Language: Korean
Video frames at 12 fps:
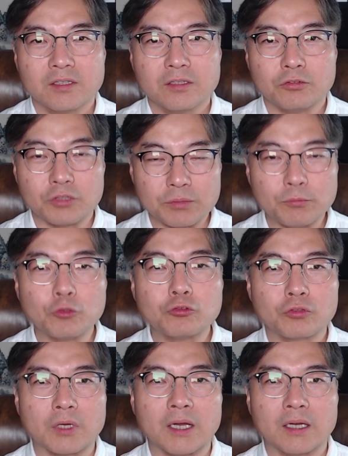우리
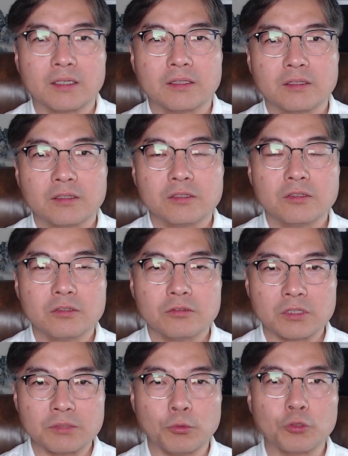모두가
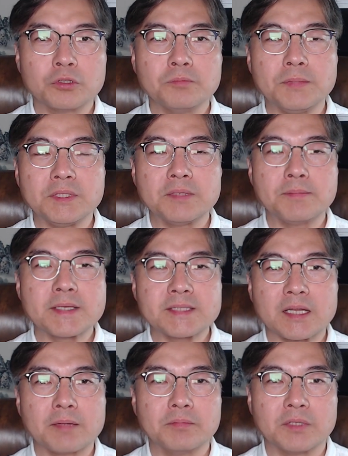우리 모든 믿음의
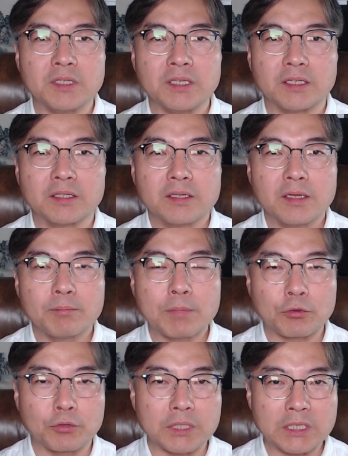사람들이
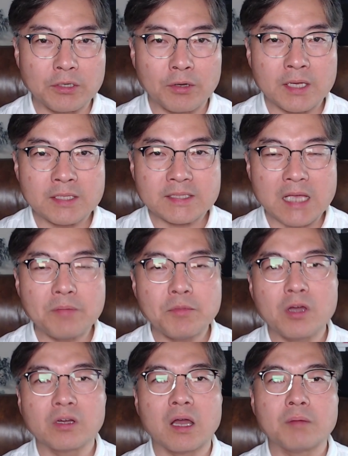바로 이러한
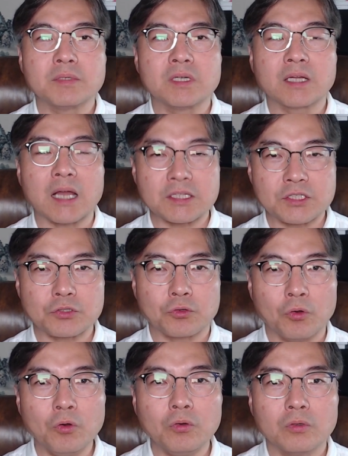사명감을
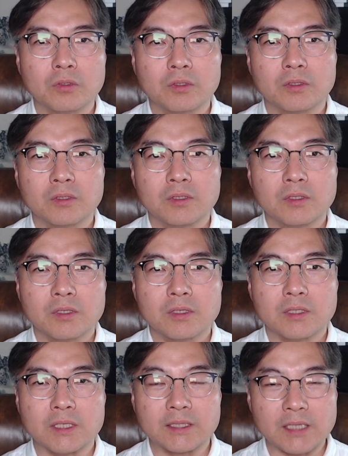가지고
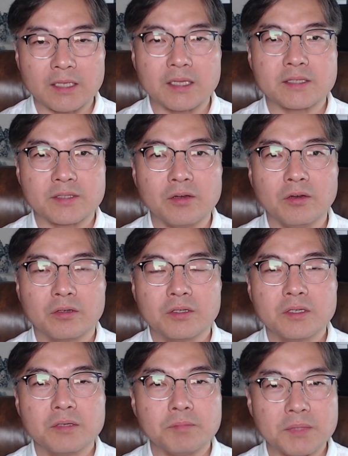이 땅에서
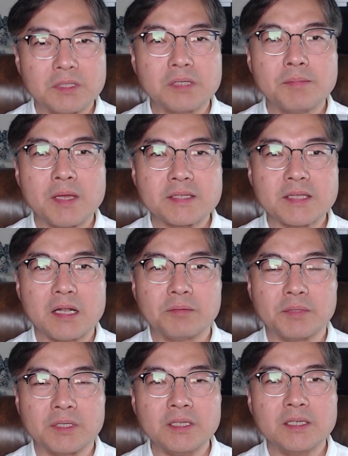믿음의
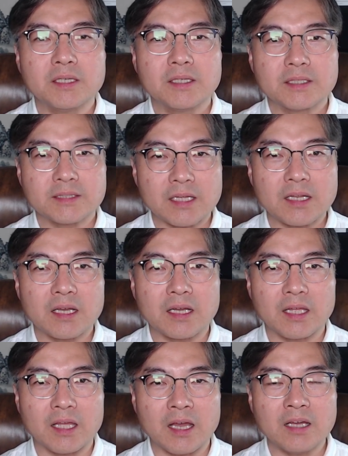삶을
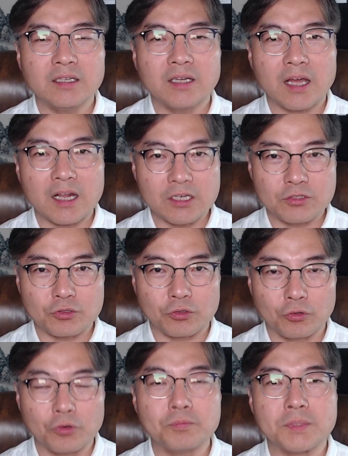살아가야 할
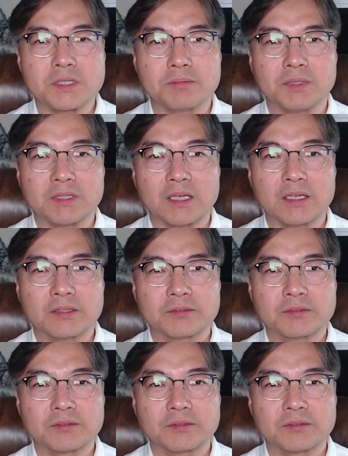줄로 믿습니다.